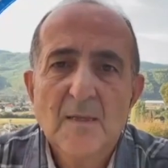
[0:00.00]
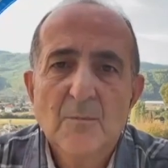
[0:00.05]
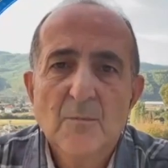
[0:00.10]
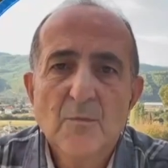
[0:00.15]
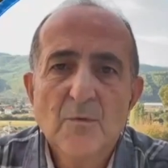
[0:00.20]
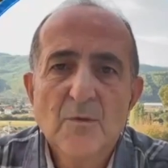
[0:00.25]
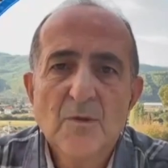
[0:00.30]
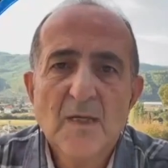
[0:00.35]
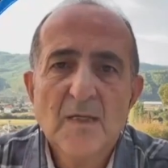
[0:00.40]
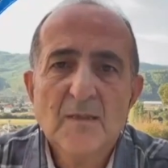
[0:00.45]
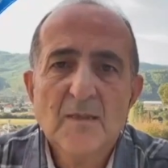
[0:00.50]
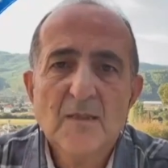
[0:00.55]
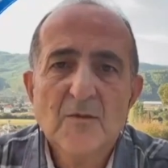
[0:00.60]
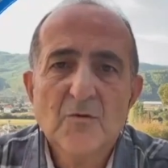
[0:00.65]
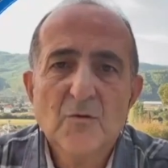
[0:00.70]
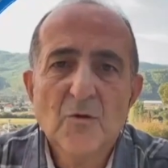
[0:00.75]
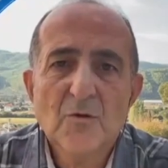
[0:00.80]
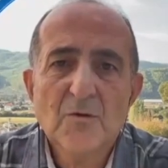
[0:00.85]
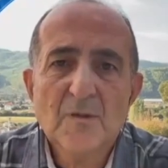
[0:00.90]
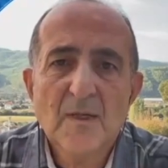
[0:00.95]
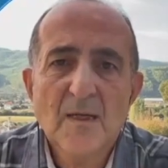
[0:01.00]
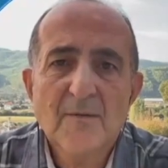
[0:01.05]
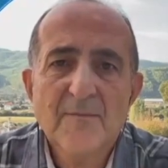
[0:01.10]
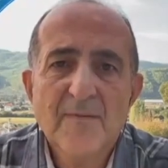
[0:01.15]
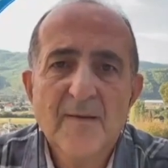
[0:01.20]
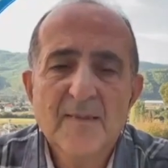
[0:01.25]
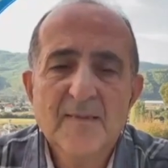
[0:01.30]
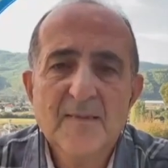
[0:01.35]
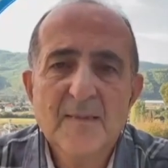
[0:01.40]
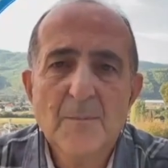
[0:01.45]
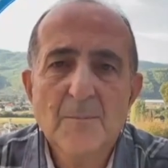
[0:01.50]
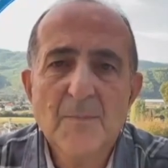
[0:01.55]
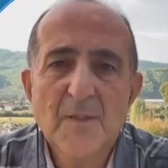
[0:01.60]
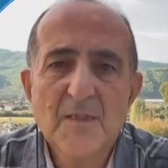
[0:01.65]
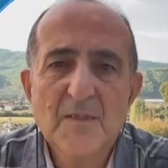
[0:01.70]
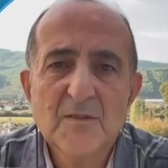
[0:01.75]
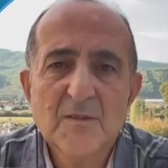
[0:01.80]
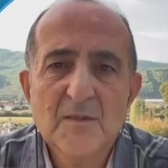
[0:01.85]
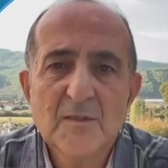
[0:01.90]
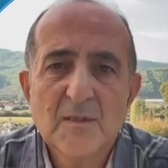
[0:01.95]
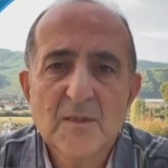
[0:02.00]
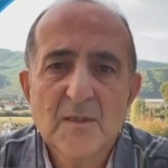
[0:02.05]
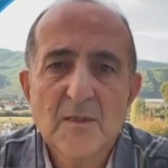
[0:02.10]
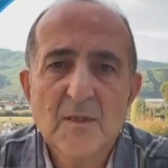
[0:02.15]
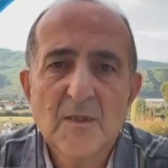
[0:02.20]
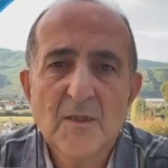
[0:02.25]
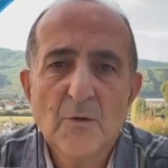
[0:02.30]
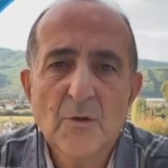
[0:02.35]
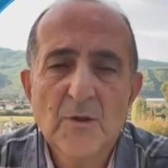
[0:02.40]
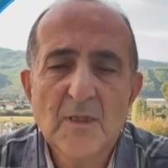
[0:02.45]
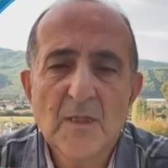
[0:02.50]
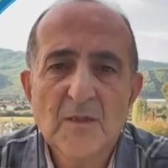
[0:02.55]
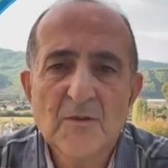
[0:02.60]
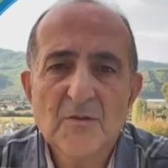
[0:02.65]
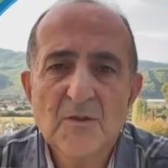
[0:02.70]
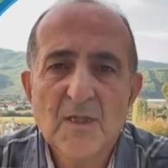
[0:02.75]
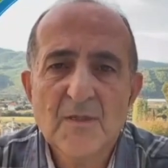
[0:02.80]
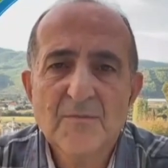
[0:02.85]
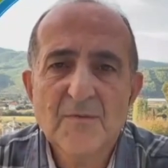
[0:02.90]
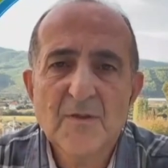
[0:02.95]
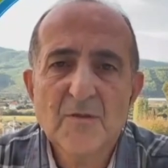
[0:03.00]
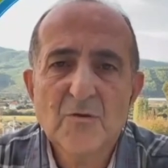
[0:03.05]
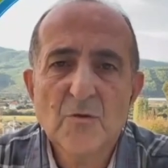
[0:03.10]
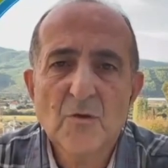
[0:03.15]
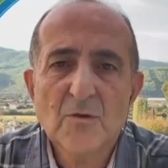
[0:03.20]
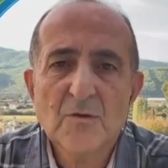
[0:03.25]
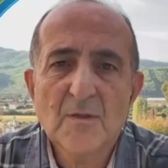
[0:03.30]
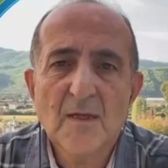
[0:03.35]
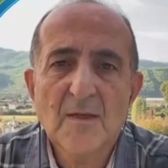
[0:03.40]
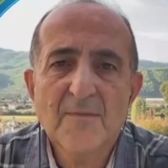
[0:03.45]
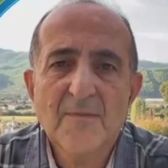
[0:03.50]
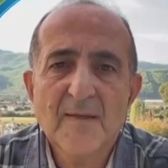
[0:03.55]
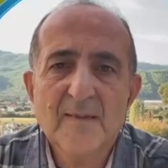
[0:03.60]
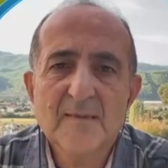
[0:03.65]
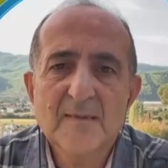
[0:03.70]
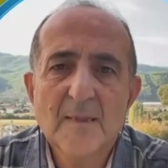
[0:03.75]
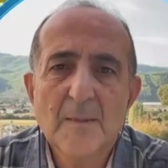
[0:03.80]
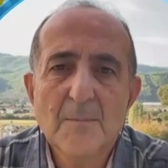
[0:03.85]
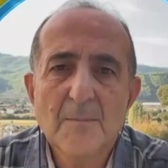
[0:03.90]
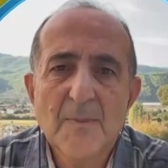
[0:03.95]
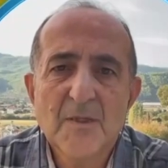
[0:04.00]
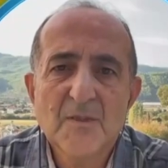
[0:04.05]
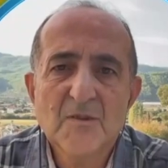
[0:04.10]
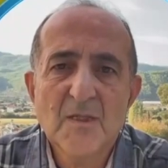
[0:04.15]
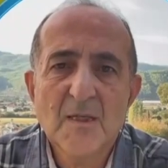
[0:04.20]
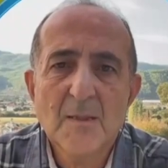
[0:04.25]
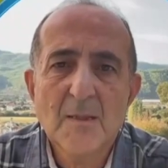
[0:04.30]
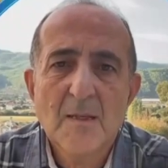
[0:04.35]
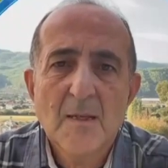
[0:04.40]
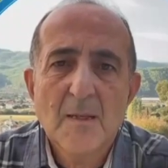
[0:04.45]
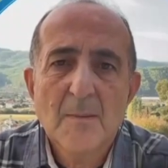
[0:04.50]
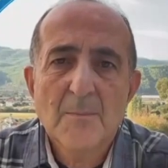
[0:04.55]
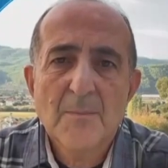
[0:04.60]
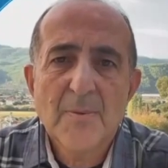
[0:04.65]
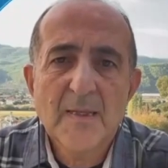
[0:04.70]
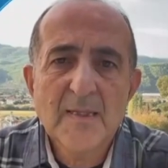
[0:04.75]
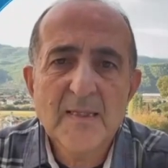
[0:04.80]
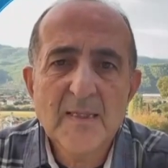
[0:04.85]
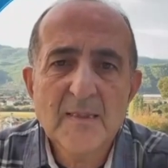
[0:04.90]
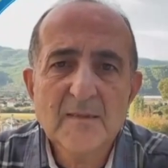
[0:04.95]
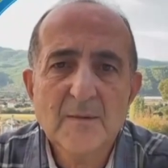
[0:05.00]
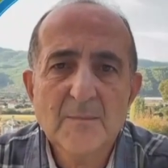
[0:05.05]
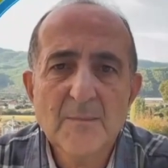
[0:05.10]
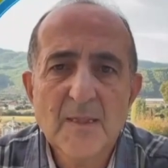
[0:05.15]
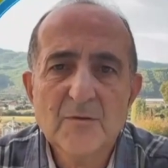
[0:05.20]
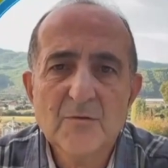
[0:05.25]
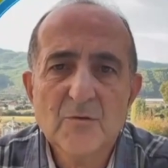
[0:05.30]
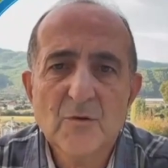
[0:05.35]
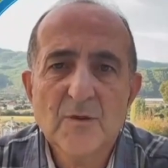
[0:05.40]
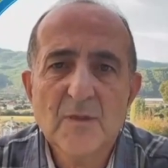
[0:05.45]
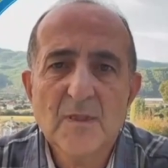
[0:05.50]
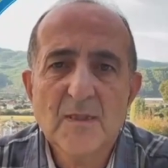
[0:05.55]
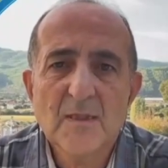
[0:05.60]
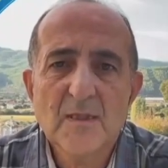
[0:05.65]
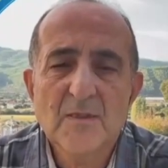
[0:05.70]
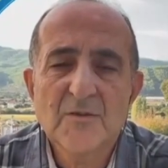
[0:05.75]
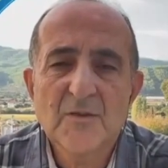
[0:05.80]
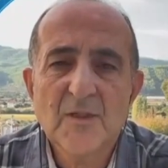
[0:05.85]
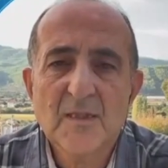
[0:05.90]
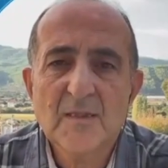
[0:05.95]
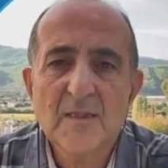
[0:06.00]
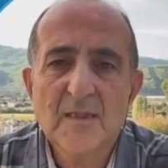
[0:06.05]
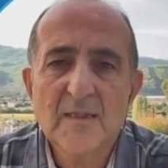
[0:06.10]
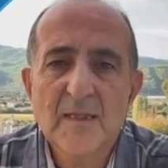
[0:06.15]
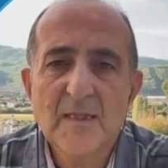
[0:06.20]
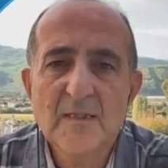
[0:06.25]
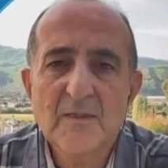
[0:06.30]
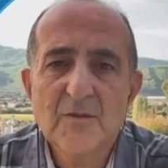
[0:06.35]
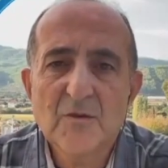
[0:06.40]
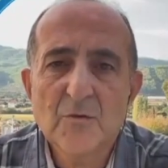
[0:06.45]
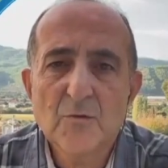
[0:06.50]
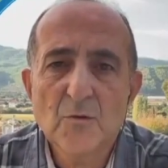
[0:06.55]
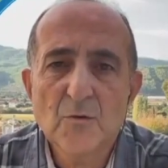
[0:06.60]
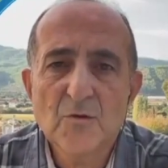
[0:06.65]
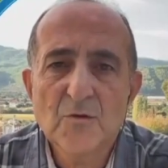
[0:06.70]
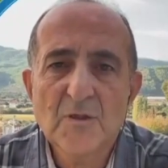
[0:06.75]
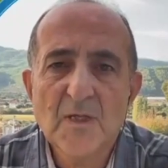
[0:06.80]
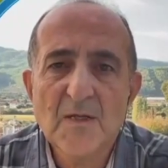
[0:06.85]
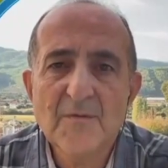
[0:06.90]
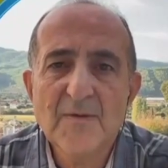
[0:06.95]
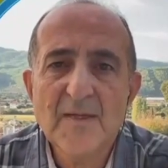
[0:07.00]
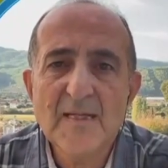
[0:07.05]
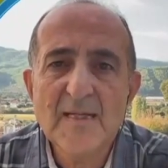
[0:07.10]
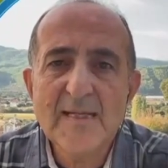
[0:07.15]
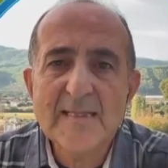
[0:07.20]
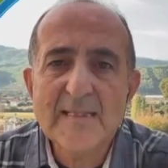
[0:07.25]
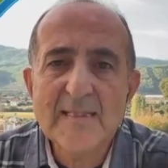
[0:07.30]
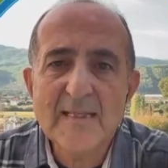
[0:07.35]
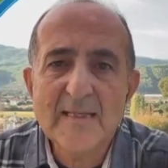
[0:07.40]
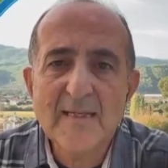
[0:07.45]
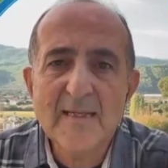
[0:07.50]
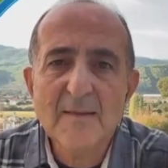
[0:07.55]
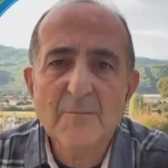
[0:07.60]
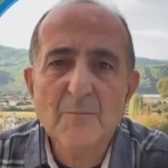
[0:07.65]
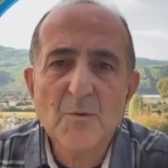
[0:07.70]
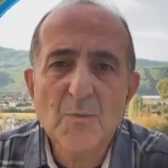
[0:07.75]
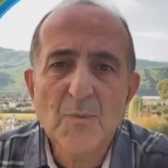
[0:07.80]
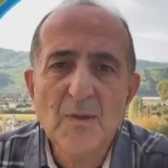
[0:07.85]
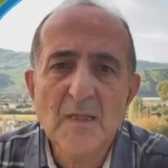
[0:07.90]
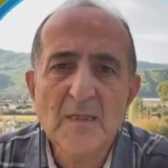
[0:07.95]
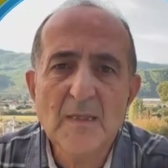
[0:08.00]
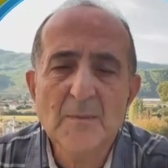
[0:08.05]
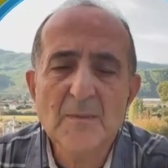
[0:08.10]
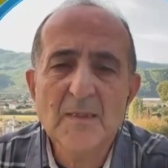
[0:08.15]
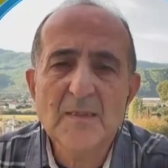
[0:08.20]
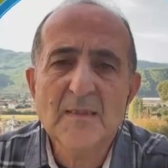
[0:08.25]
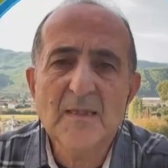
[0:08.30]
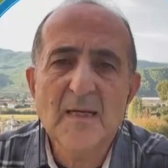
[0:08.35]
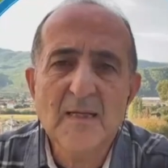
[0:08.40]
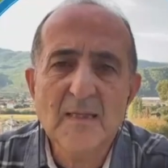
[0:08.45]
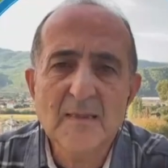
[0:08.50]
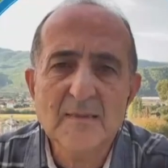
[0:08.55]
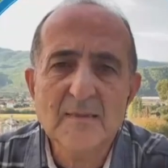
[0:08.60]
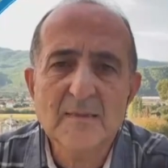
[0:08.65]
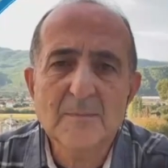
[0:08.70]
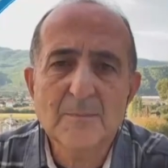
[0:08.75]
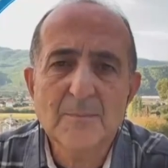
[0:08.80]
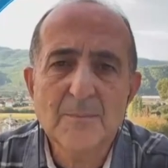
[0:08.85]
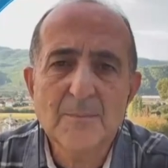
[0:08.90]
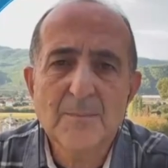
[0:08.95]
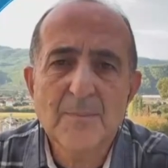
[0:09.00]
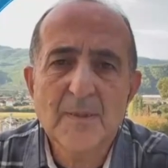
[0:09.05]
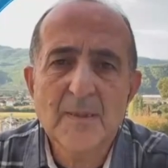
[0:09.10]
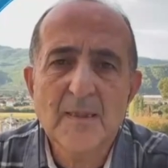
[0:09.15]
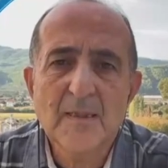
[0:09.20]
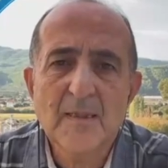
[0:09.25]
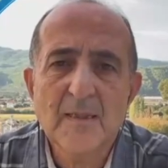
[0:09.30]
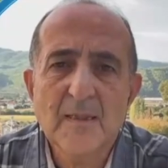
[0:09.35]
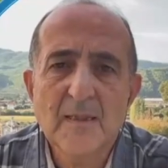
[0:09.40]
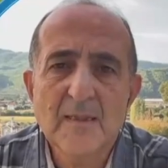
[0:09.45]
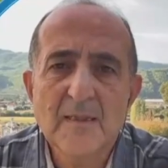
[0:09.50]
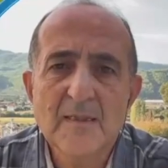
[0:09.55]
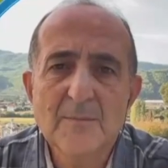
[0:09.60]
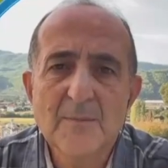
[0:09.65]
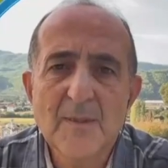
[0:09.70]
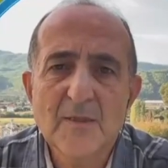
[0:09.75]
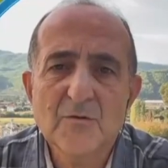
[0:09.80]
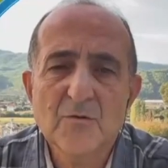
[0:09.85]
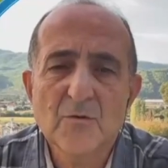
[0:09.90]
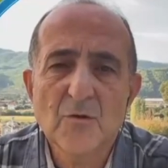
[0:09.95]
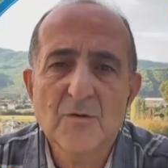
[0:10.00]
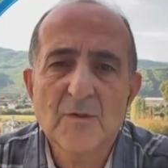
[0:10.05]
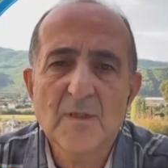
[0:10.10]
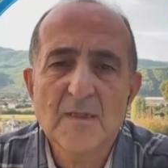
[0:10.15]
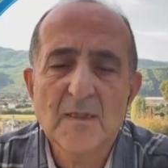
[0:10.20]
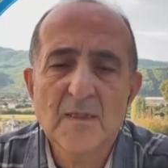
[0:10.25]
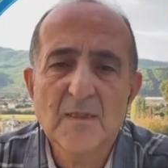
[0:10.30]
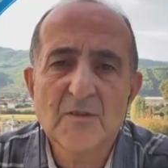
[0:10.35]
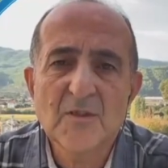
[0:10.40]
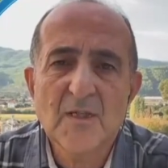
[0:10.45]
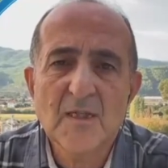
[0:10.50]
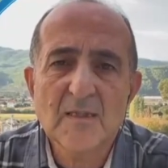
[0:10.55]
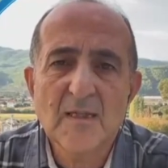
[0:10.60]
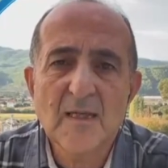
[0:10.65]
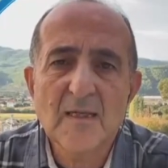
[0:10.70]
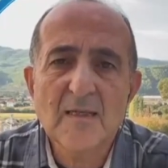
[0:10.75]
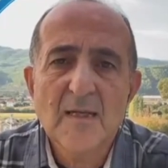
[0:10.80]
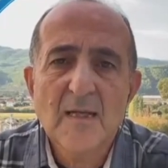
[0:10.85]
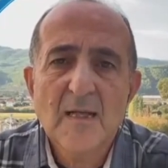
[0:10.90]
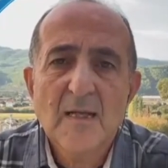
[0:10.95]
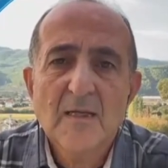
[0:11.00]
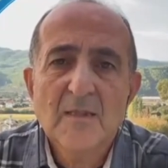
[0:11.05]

Bunlarda çok daha fazla maç e, oynanacak ve çok daha fazla maça para yatırmak zorunda kalacaklar yayıncı kuruluşlar ve liglere bu bağlamda daha az para Hı. ayırmak zorunda kalacaklar.